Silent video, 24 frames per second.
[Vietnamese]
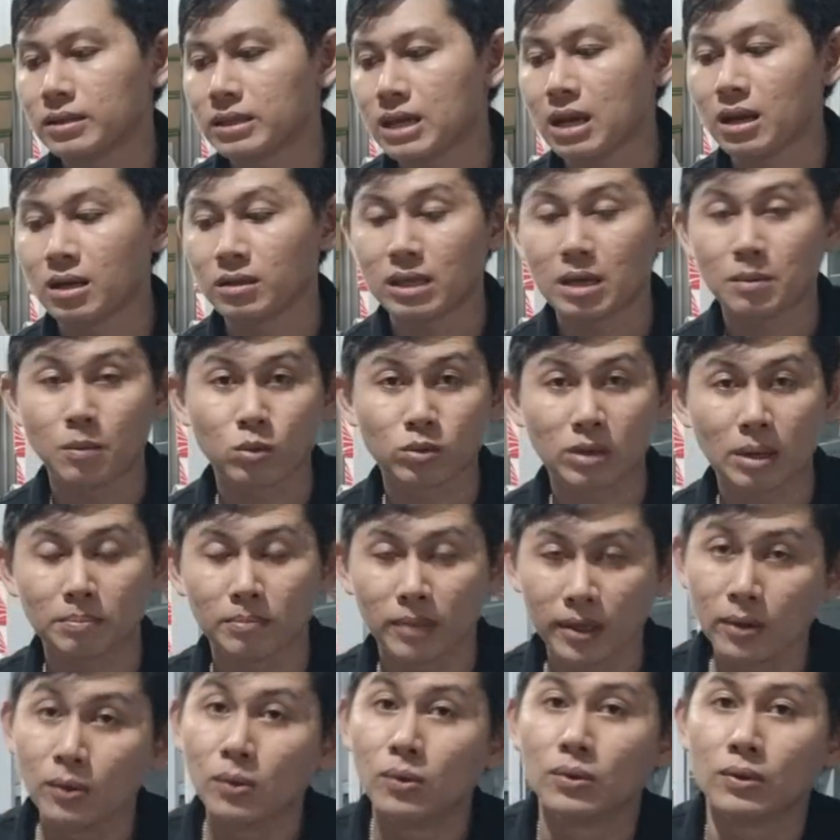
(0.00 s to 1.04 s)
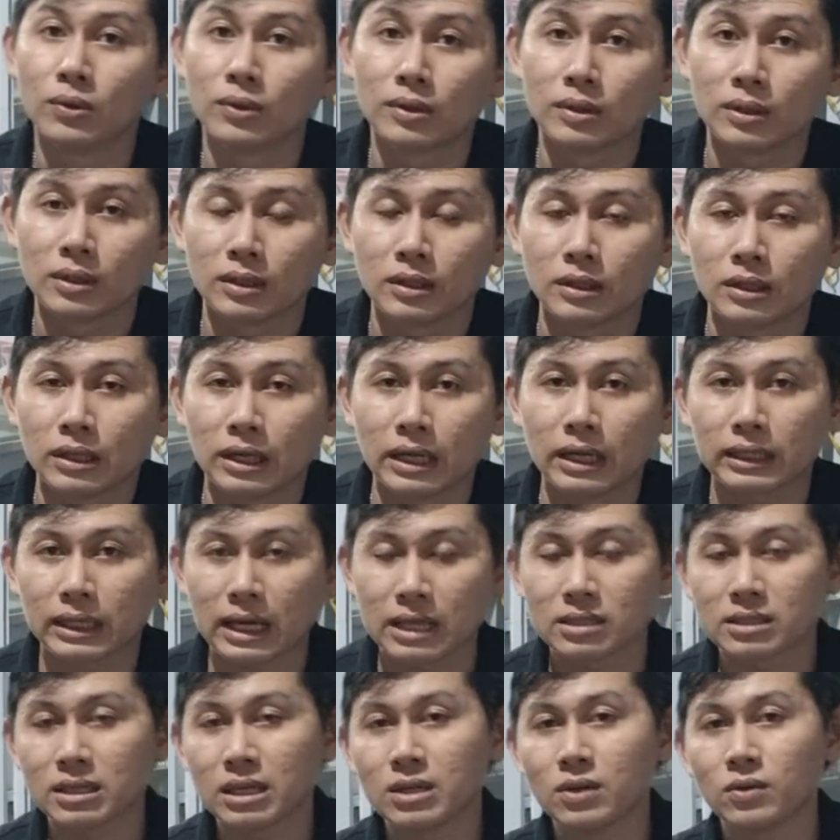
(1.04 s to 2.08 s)
Chai nào chai 100ml.
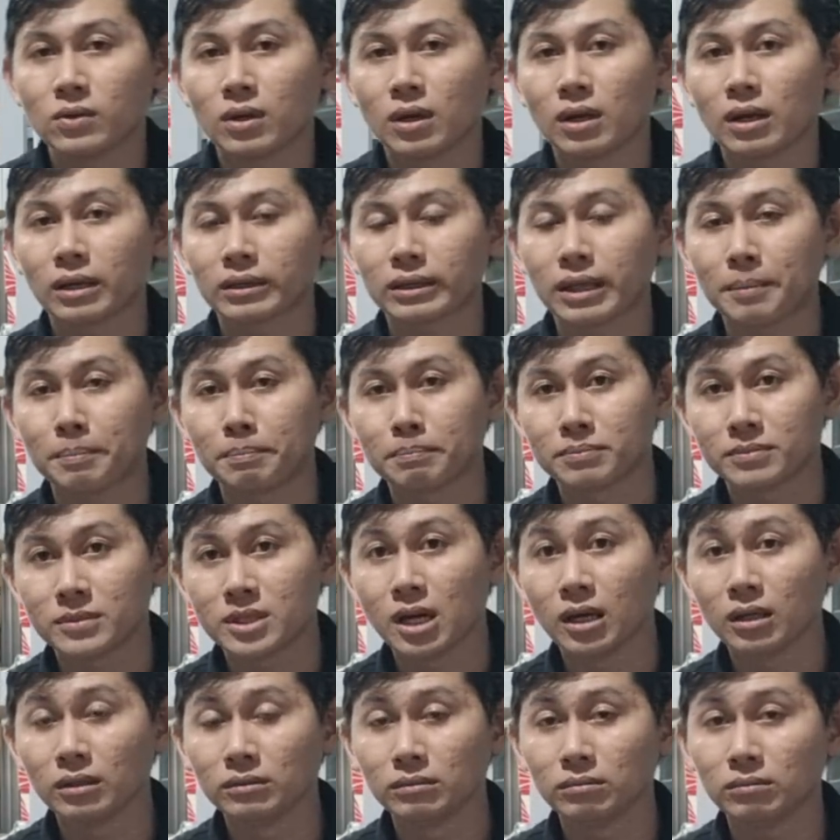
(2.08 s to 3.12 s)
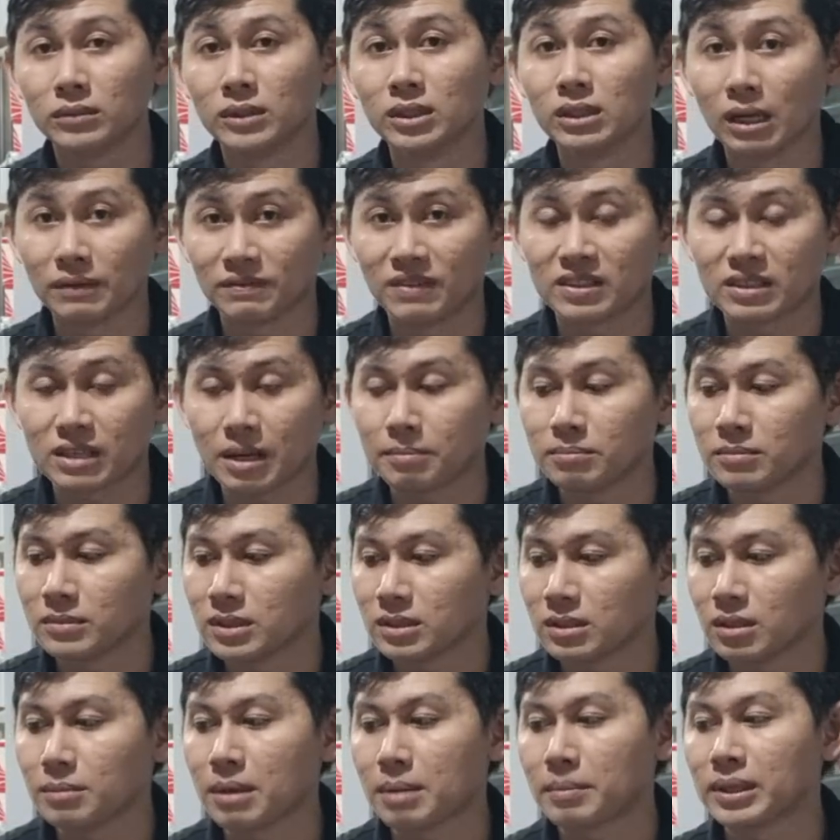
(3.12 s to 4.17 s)
Canxi của nó là tầm trên 15%,
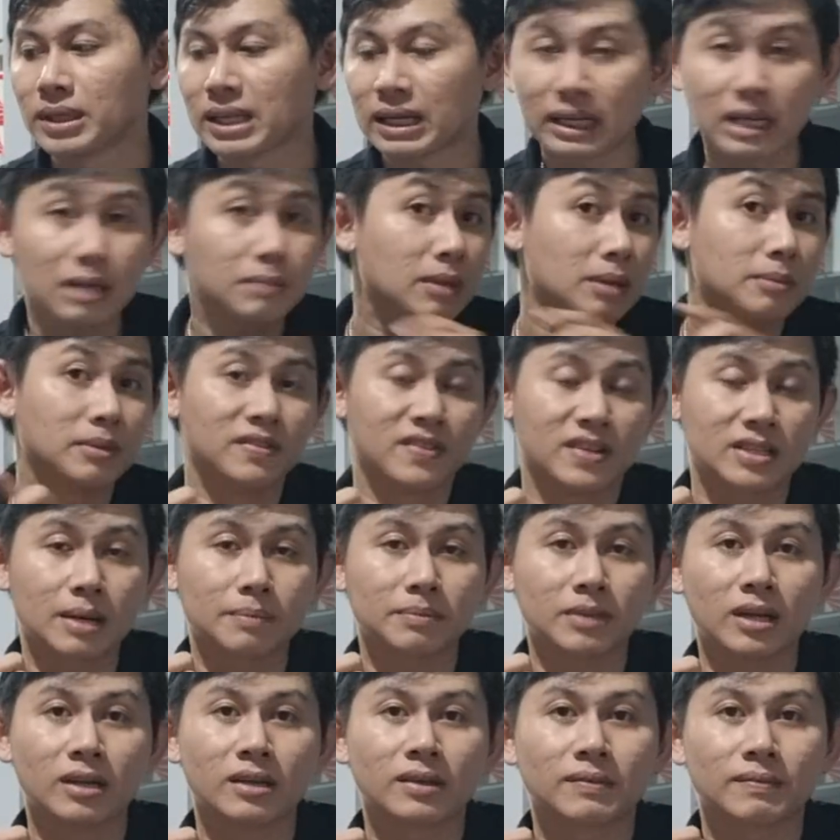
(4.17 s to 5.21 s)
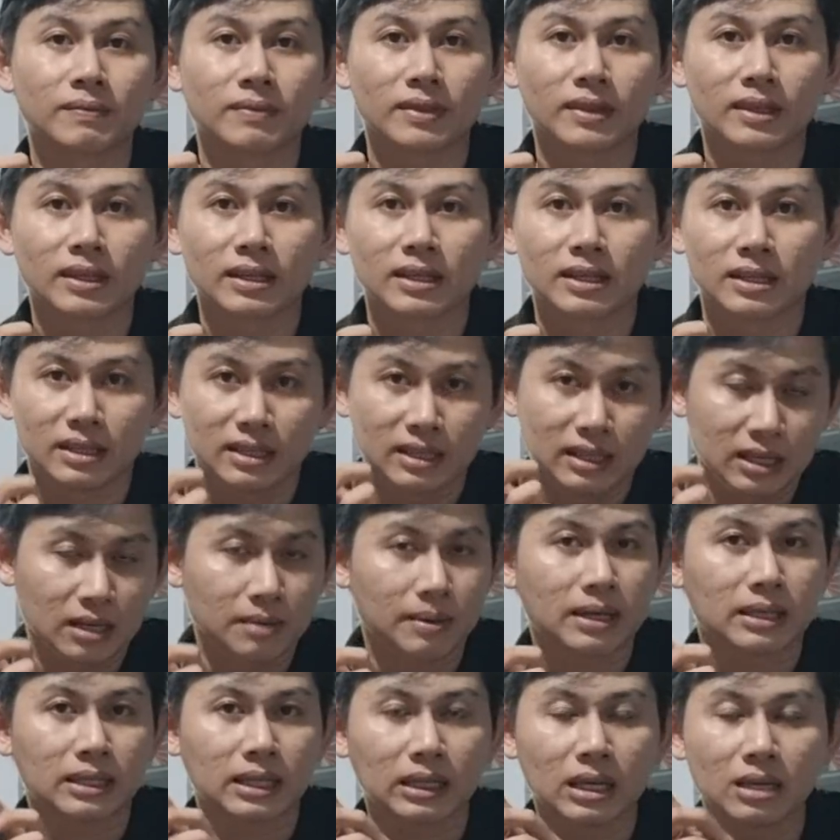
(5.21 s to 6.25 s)
nhưng mà mình đăng ký đây 10% thôi. Các
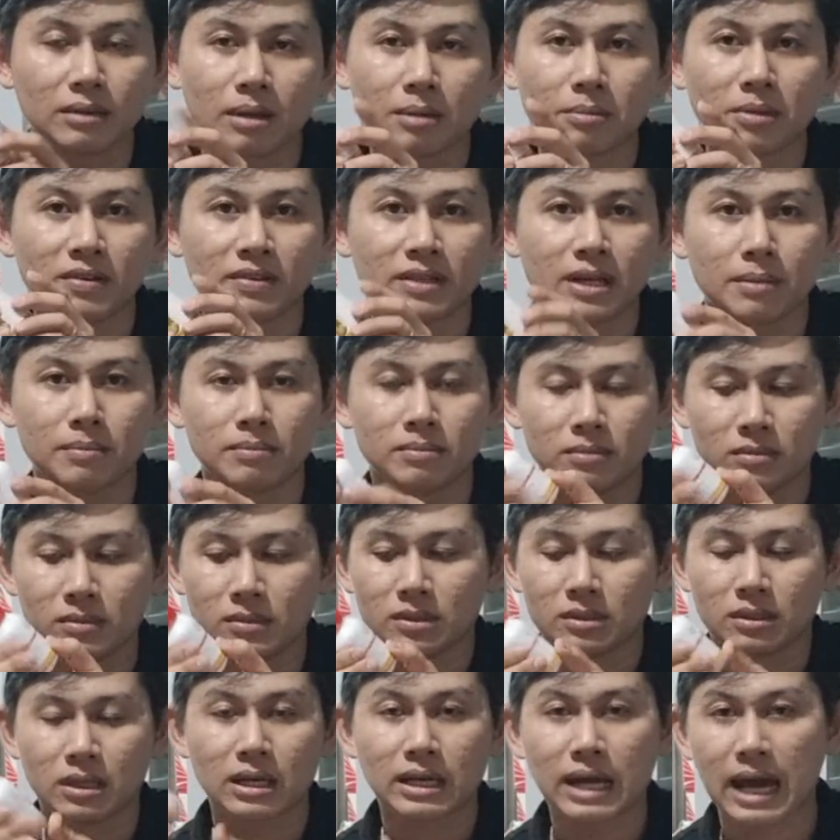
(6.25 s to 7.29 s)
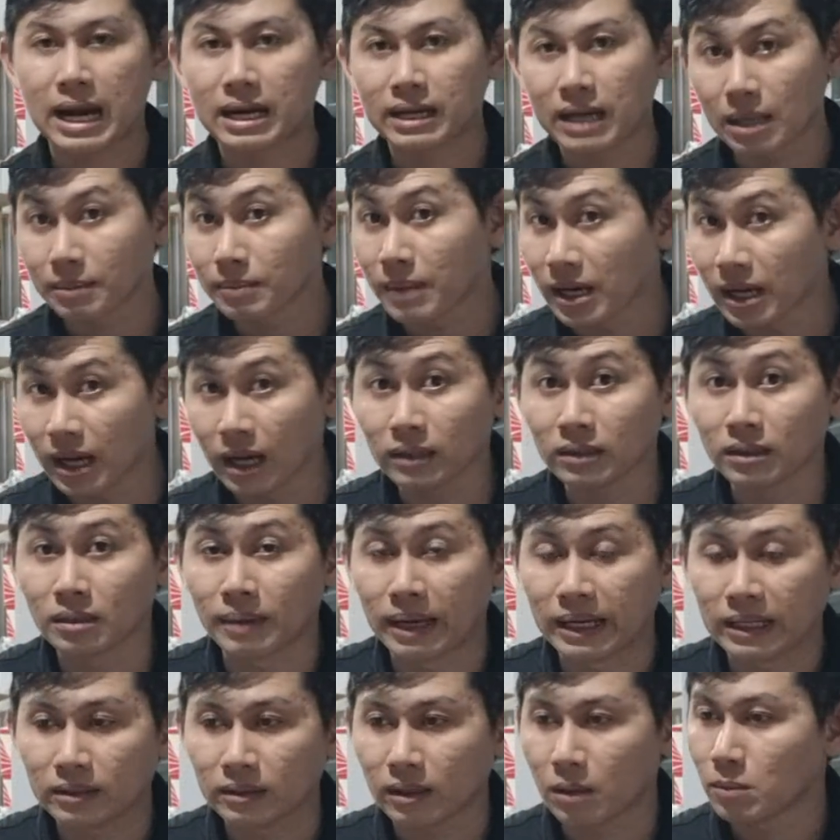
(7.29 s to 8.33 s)
bạn, đăng ký đây 10%. Tất cả là đát mới hết các
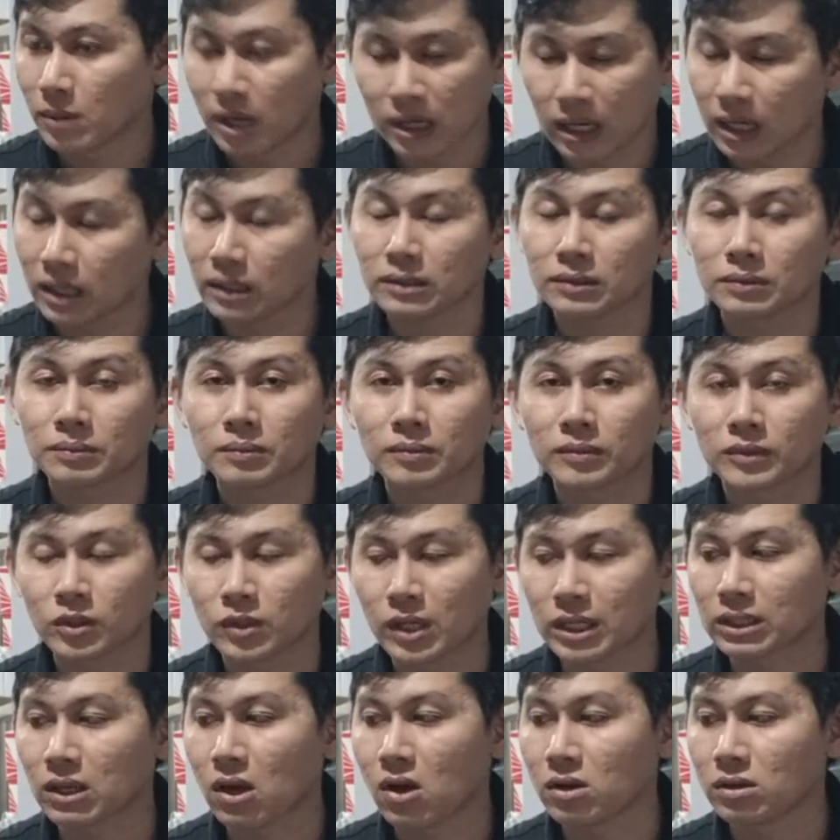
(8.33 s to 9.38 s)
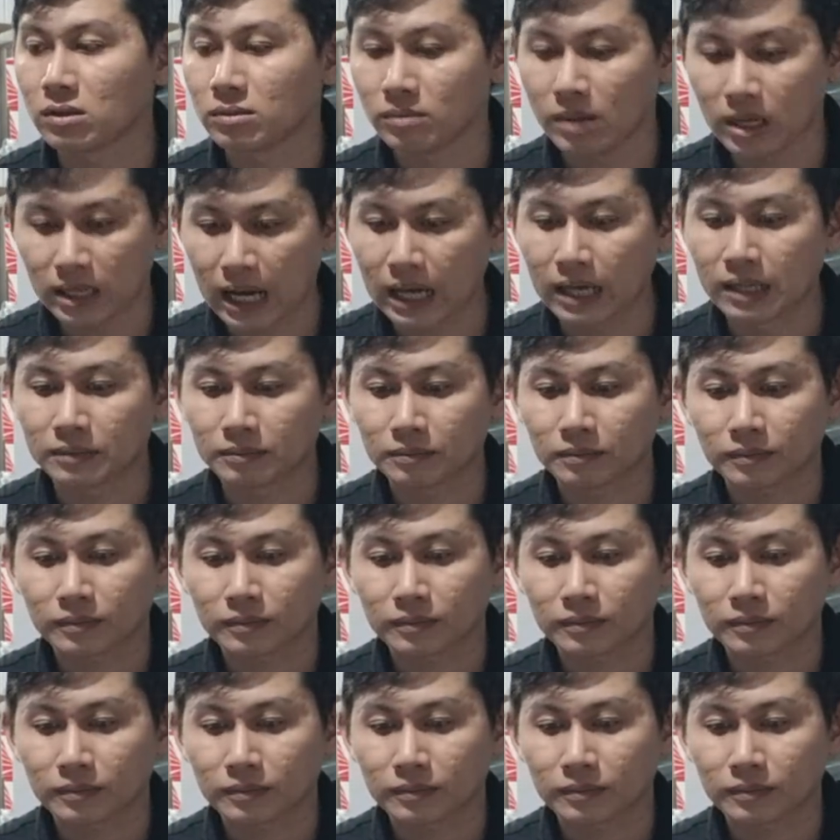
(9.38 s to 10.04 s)
bạn, đóng mới hết. Hoàn toàn mới đây.